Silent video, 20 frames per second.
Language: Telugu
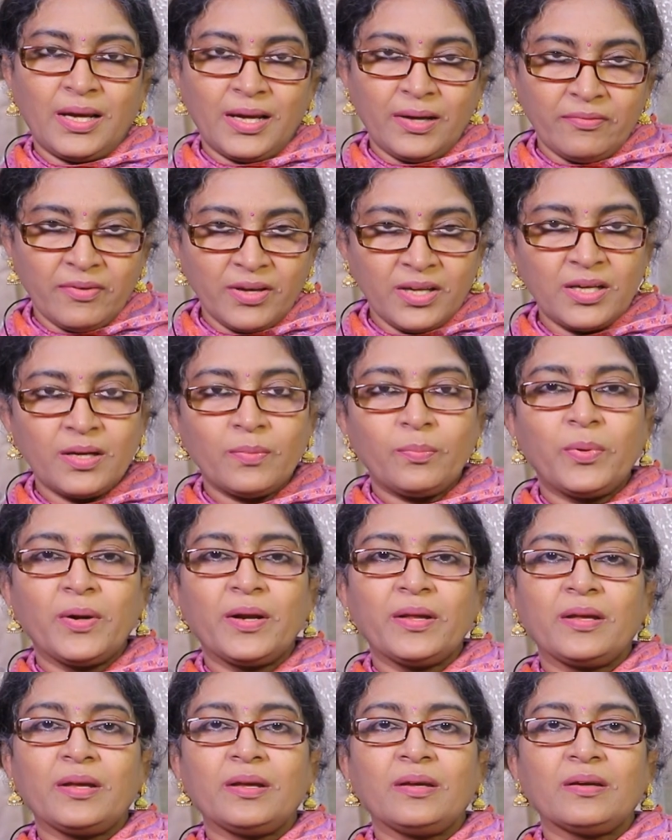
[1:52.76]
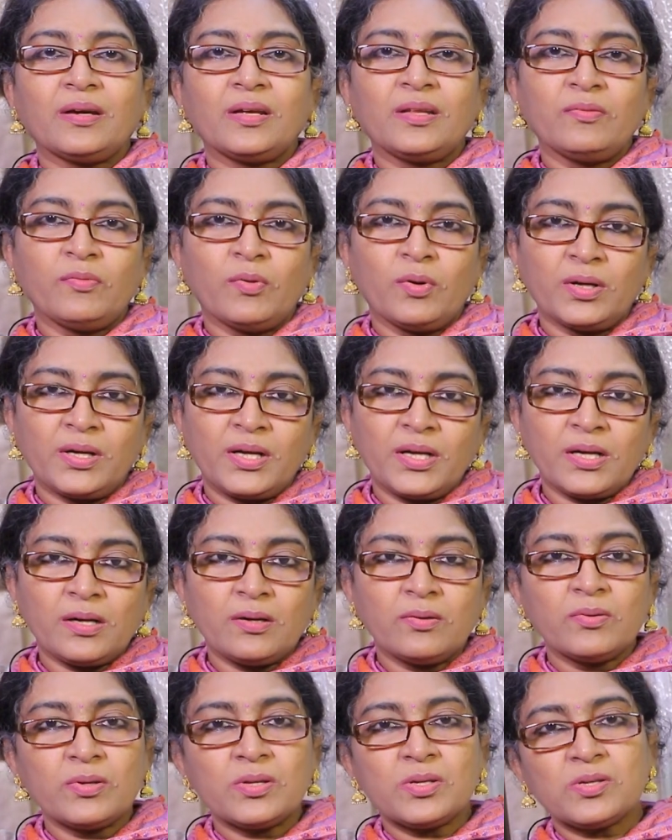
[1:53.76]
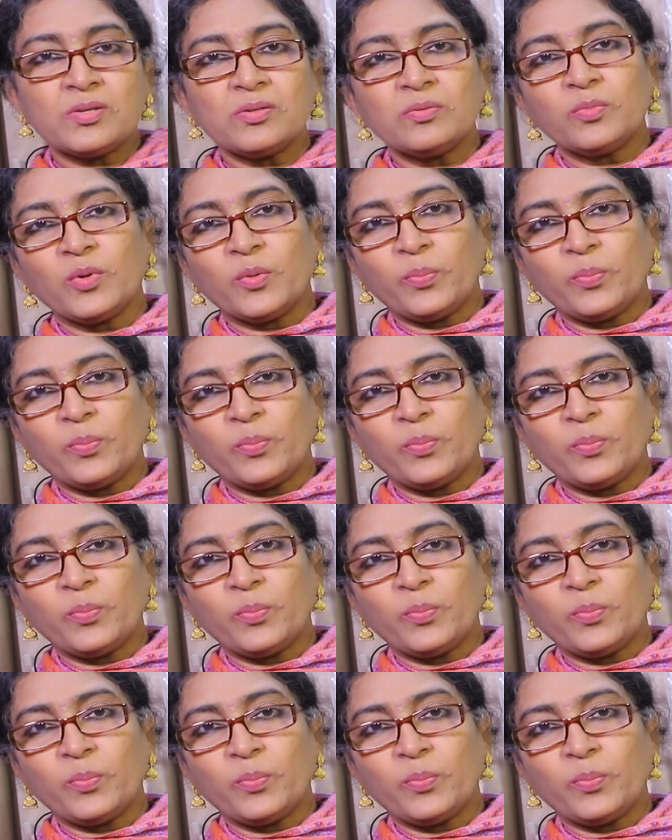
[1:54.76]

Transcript: ఏవైనప్పటికీ అది ఒకటి కావచ్చు